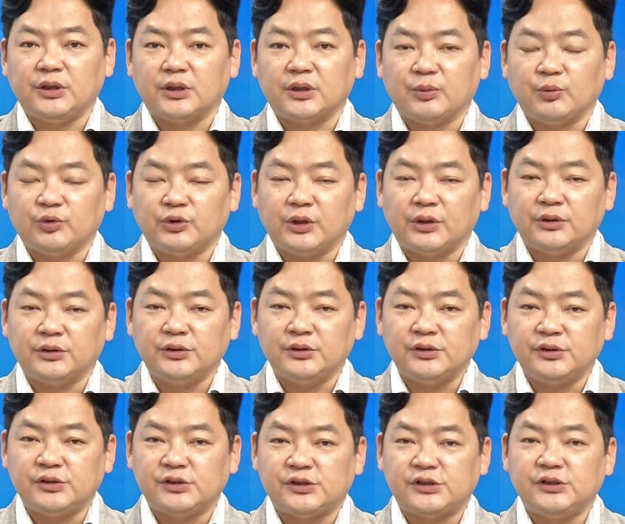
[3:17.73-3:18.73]

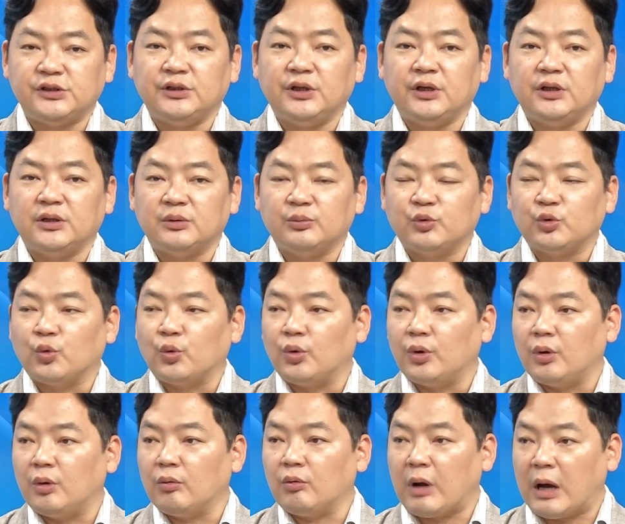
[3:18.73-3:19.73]
얘기보다는 지인의 이름으로
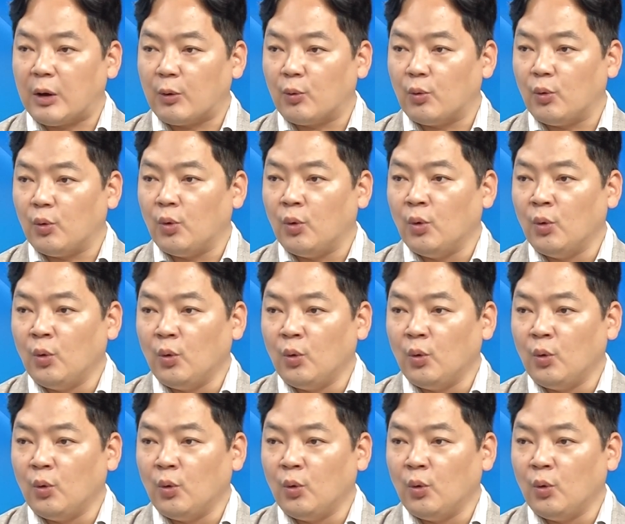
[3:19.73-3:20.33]
올라온 광고.